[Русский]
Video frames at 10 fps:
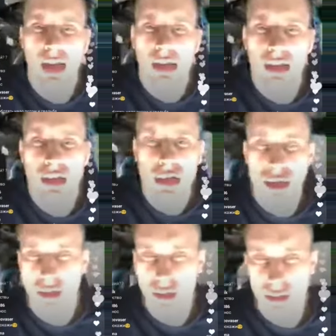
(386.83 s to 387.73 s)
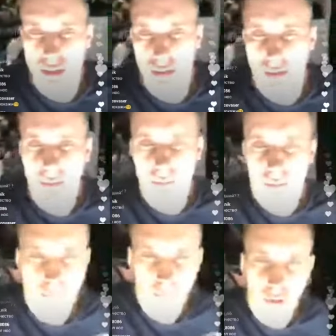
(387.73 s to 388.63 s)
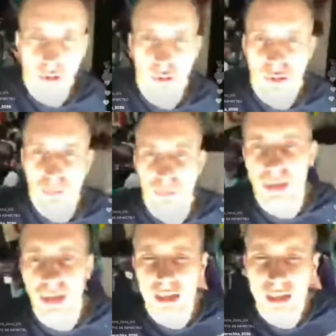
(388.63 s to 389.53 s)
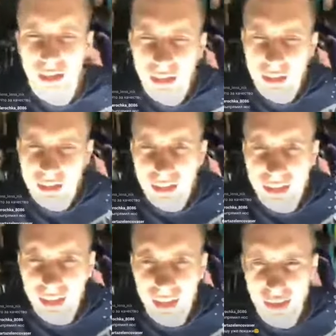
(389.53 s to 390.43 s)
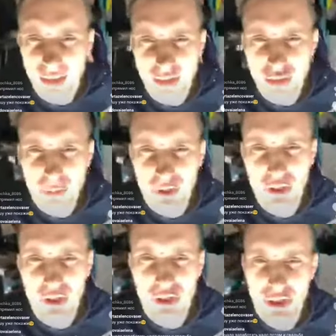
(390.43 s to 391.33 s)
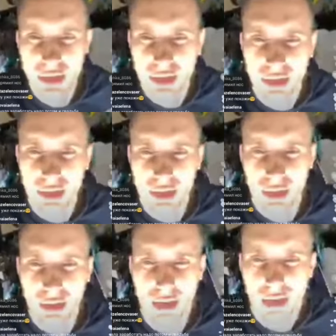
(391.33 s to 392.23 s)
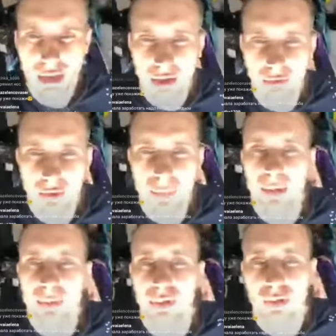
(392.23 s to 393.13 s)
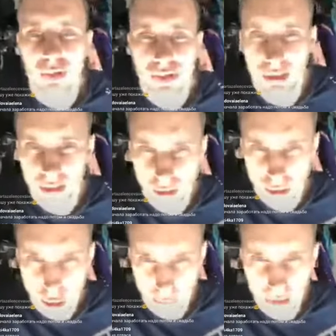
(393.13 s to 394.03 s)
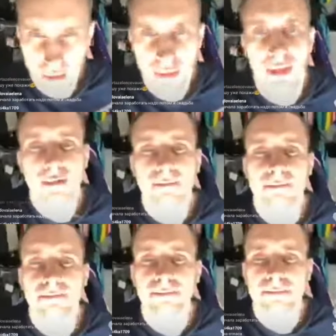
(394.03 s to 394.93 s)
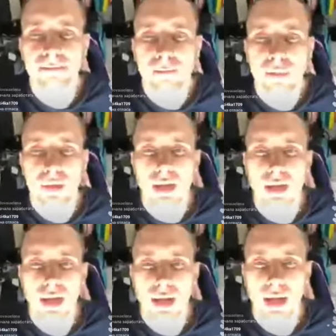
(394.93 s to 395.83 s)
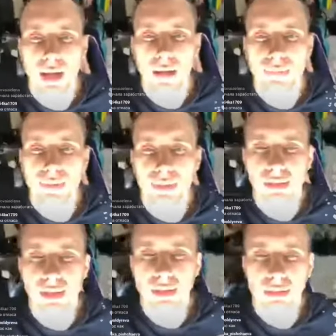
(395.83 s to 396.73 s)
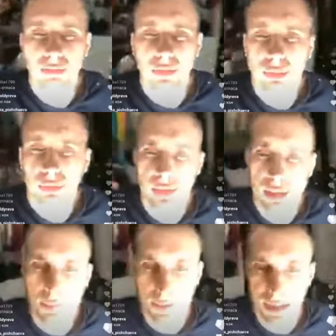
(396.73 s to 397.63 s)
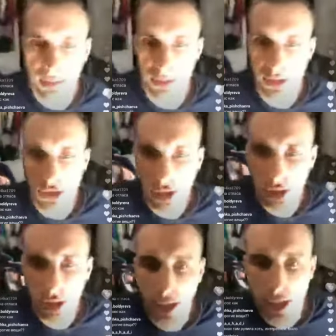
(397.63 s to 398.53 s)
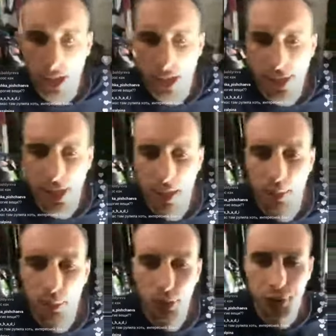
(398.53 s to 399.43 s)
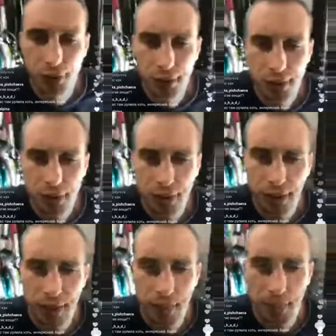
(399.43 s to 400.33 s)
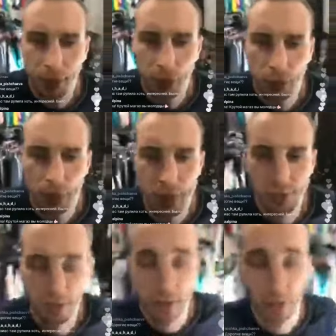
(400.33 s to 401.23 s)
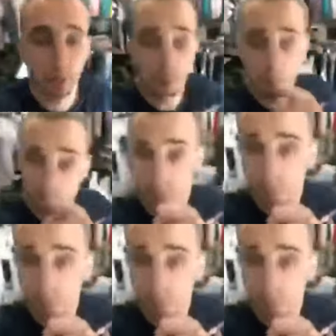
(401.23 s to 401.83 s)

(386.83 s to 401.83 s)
English? Uh, no speak. Так, э, сумасшедший? Нет. Выпрями нос. Надо, да? Т т -т -т -т вы крутые, спасибо. Сначала заработать надо, потом и свадьба.